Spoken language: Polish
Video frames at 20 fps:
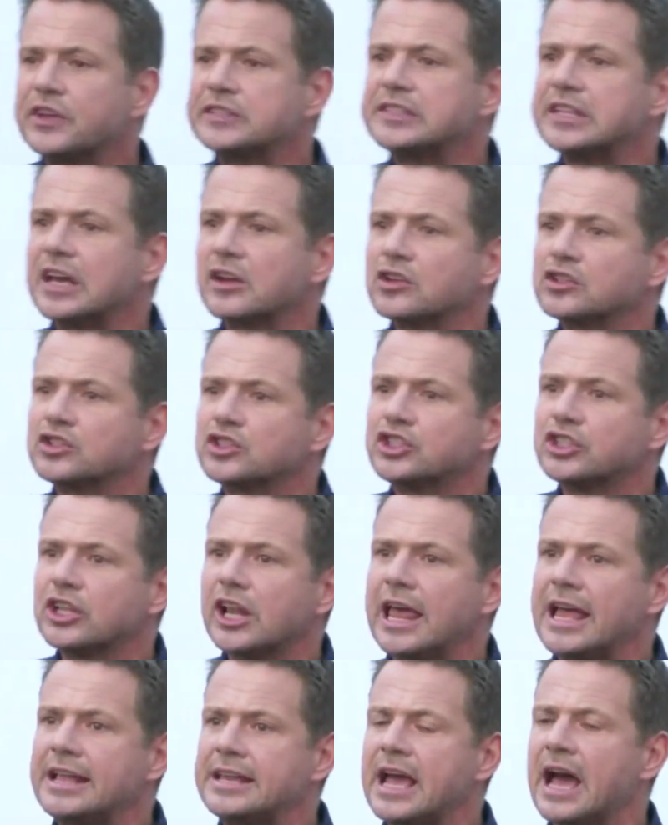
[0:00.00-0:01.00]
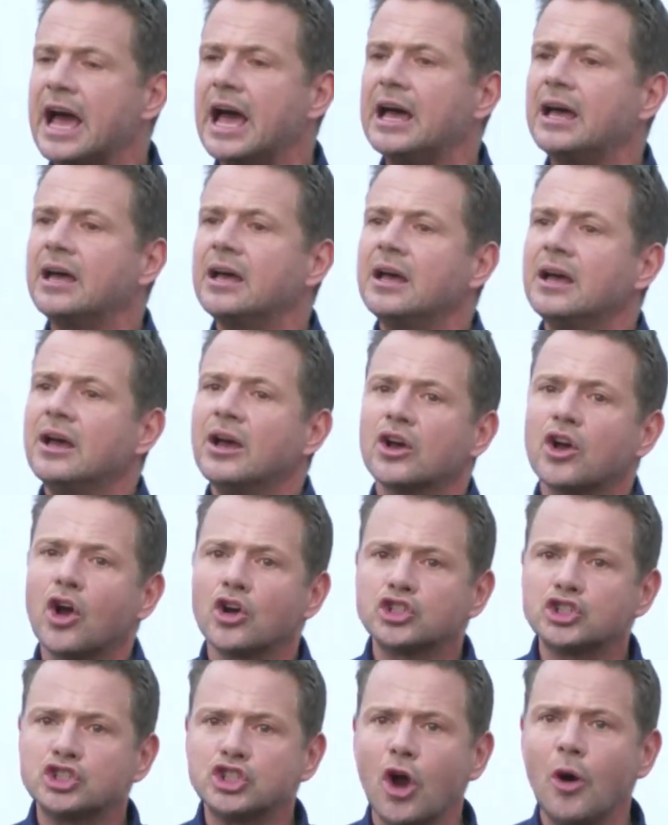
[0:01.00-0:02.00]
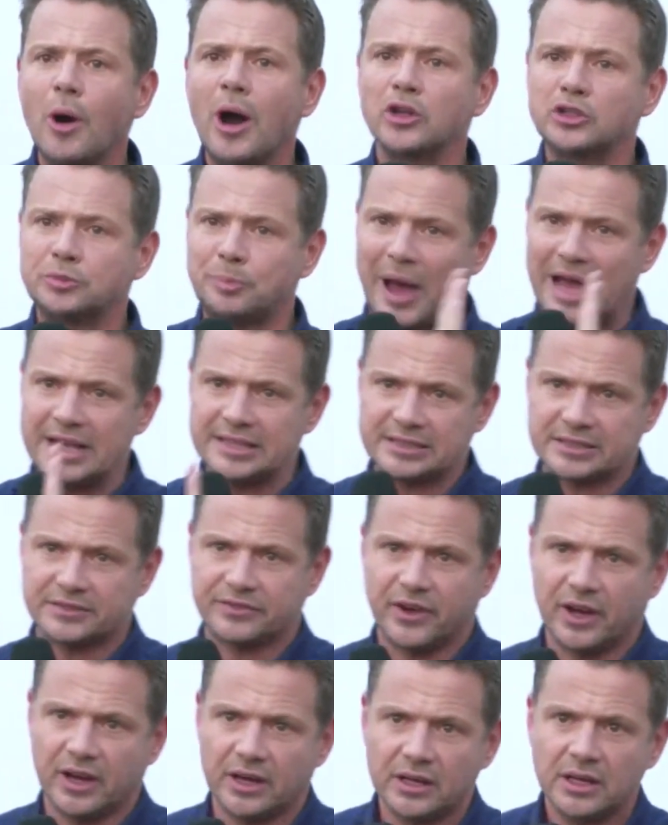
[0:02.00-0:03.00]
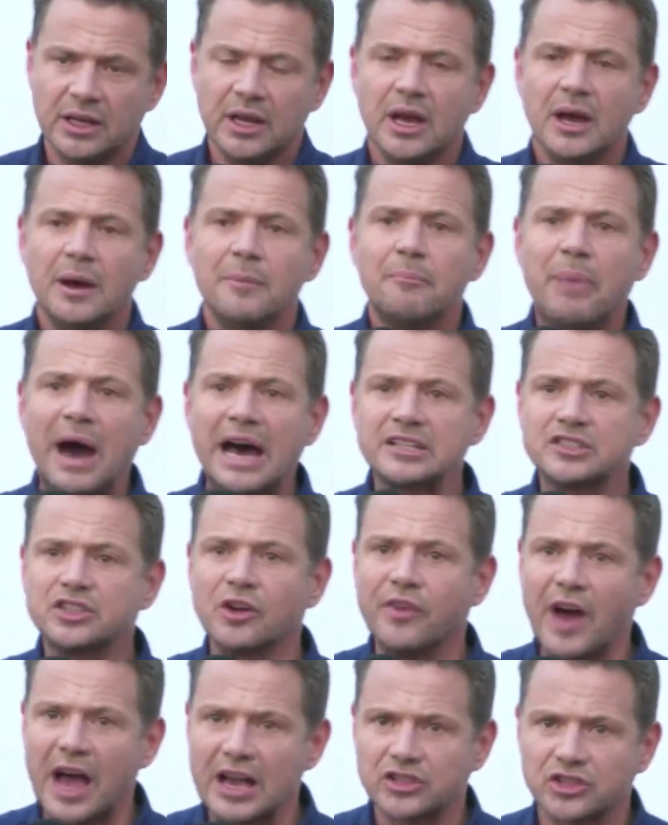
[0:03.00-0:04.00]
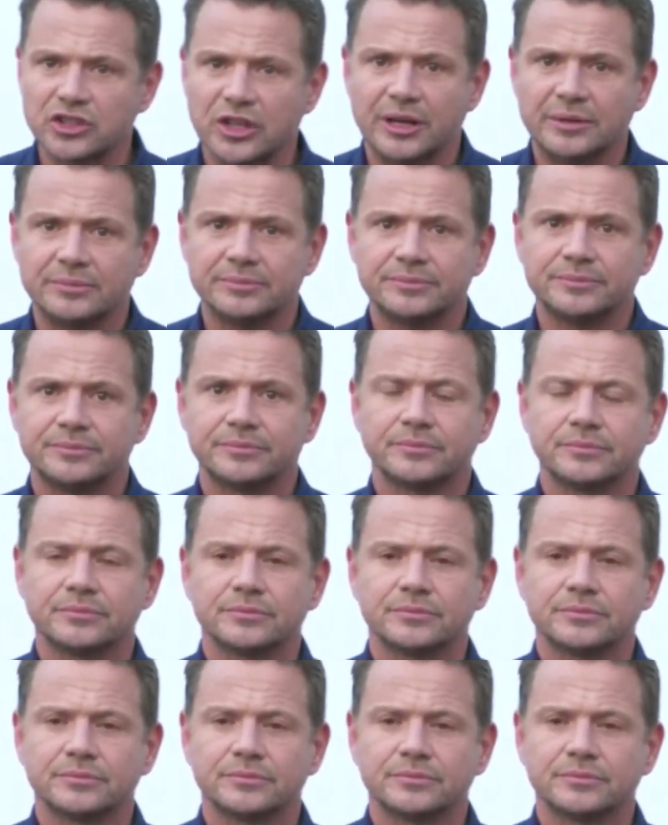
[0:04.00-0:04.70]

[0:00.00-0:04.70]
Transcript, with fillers: To jest kwestia rozdzielenia Kościoła od państwa. Bardzo ważne.